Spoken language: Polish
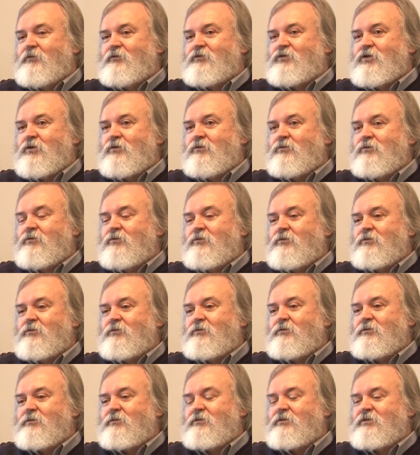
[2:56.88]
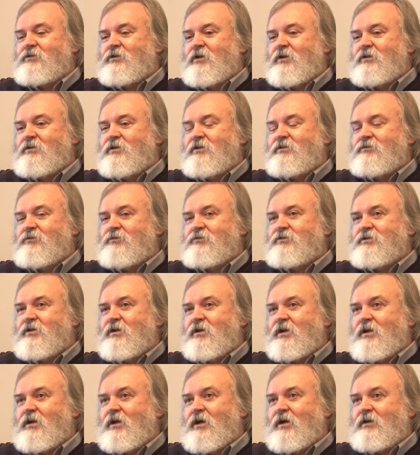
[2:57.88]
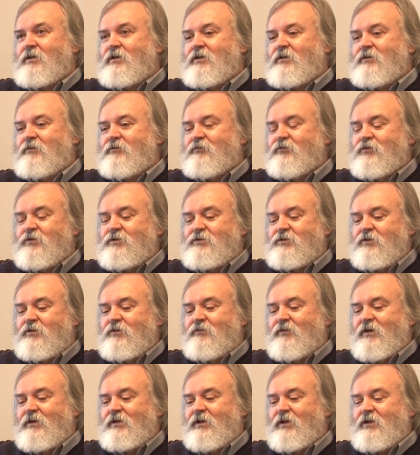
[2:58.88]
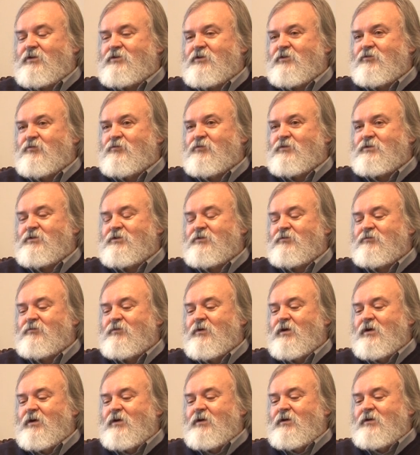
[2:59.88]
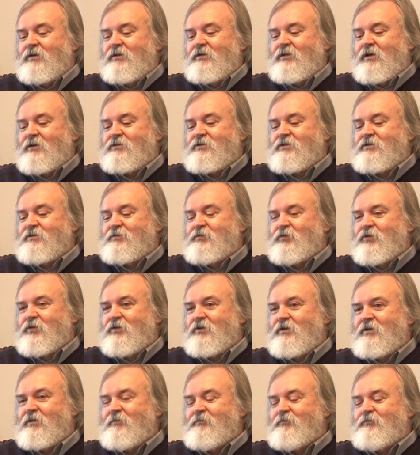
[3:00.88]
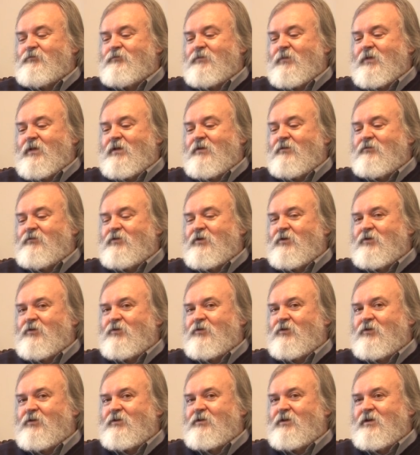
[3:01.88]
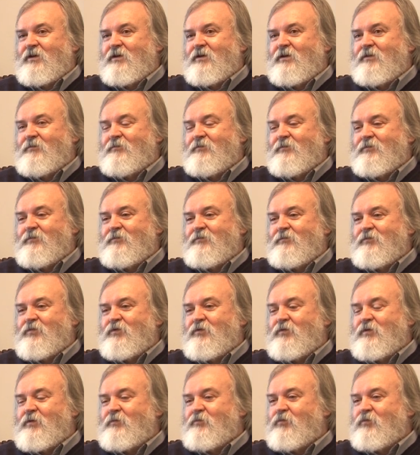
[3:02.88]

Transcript: W ciągu 44 lat funkcjonowania naszego muzeum nasze zbiory wielokrotnie były